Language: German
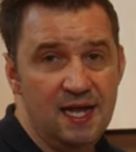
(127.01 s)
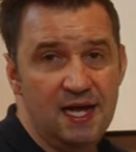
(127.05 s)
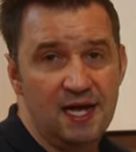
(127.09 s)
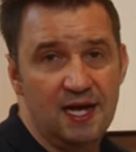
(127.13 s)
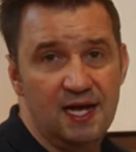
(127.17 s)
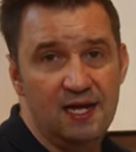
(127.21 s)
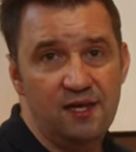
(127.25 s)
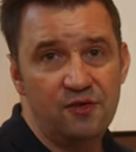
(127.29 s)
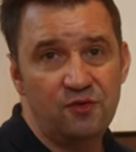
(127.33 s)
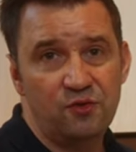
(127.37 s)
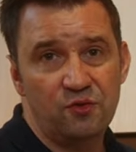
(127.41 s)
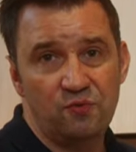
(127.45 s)

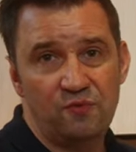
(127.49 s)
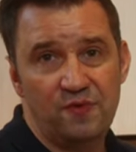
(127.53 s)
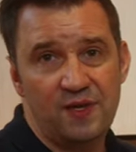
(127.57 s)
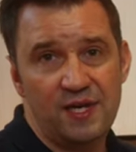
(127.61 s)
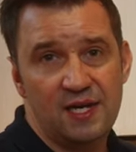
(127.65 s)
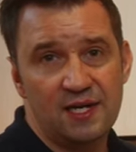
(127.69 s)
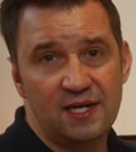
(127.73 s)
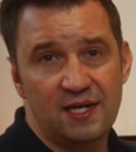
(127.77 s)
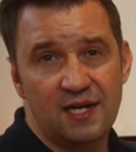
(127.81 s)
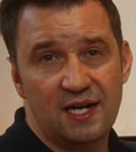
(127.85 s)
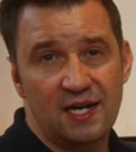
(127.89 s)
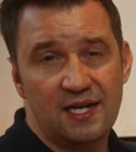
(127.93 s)
Also
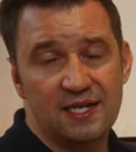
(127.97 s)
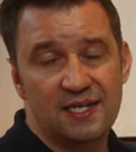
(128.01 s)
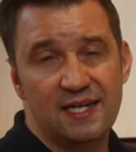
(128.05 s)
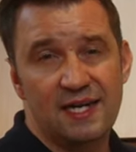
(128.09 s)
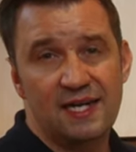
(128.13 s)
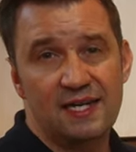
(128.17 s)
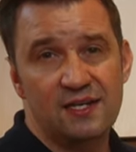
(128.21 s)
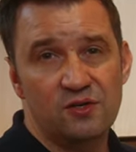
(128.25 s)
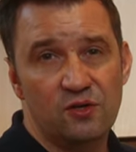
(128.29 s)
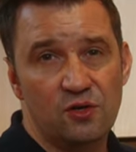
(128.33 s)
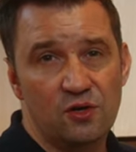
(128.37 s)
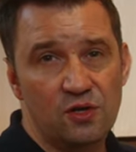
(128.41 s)
wer gerade
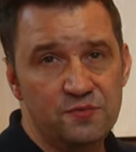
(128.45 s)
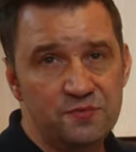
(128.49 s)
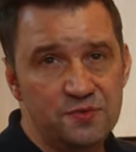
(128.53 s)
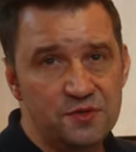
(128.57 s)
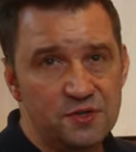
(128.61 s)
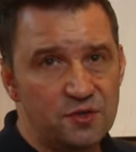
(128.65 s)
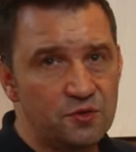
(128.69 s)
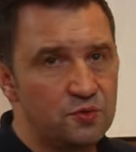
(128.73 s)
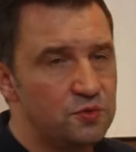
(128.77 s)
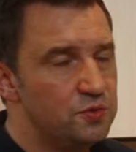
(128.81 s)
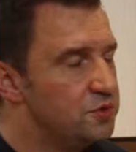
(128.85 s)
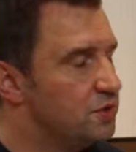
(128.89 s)
eine
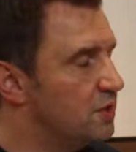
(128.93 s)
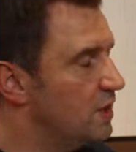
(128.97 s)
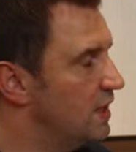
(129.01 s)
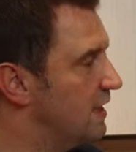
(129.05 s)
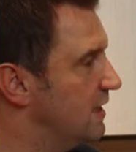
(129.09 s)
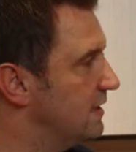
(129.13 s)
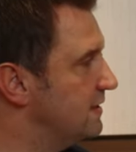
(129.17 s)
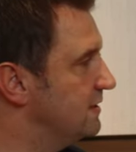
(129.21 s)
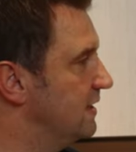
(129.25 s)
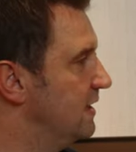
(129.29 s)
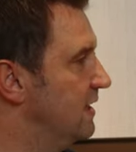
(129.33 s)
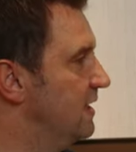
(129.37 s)
offene Küche
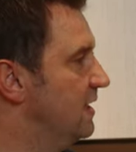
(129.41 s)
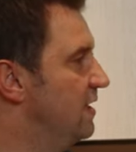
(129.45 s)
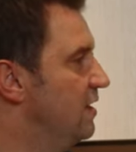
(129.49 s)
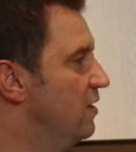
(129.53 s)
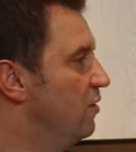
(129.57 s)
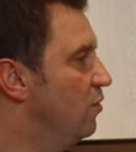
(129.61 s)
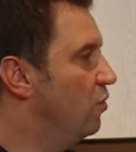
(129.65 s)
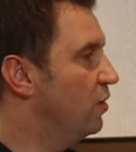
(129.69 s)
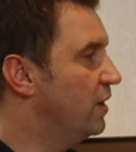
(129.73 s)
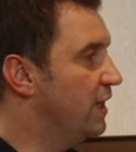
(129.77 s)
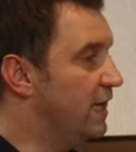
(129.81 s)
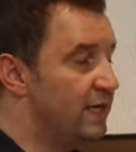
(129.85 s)
hat
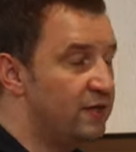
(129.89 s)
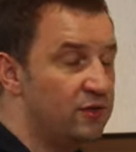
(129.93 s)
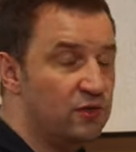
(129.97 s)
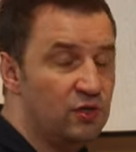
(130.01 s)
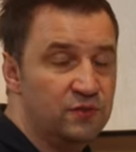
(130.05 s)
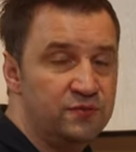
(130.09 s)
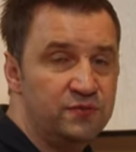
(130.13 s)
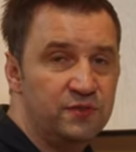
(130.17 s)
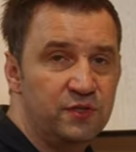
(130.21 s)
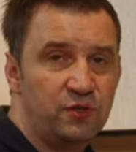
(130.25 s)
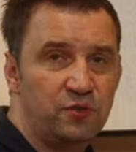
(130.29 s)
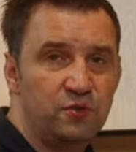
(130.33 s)
oder eine
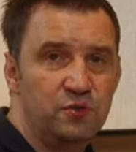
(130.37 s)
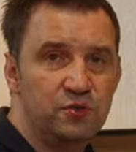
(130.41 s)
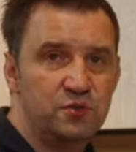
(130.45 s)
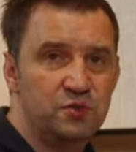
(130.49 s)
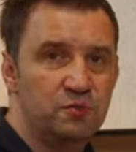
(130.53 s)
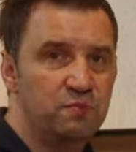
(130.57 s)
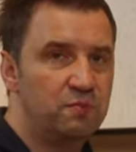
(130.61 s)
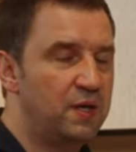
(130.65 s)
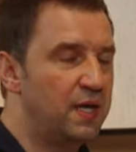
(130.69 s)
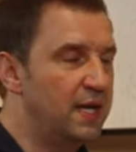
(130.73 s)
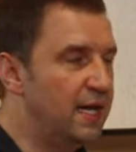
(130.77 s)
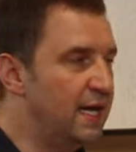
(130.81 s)
offene Küche
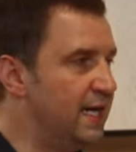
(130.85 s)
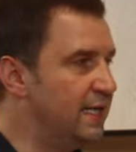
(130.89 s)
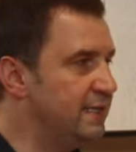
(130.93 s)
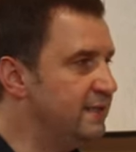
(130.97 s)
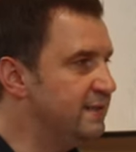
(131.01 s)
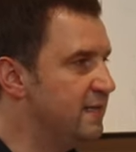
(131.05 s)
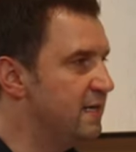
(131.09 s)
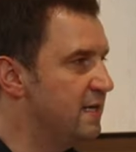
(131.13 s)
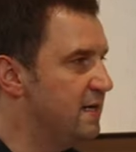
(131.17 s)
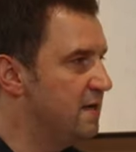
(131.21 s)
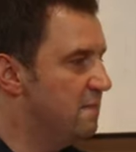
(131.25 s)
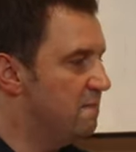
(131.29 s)

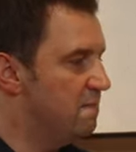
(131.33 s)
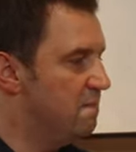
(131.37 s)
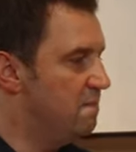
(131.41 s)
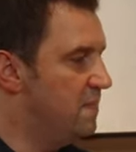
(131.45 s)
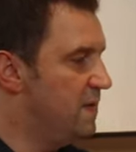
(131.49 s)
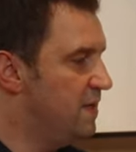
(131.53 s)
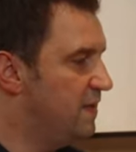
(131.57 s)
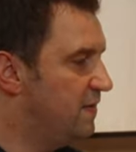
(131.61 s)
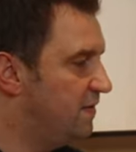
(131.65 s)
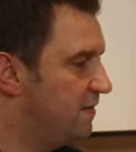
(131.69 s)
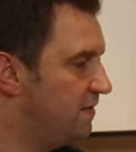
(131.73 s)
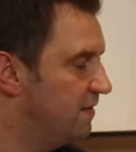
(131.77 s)
plant,
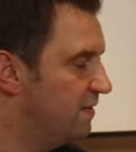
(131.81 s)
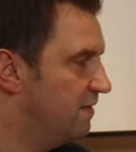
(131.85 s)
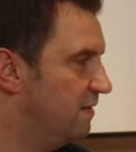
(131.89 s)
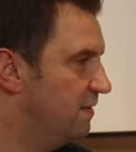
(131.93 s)
mit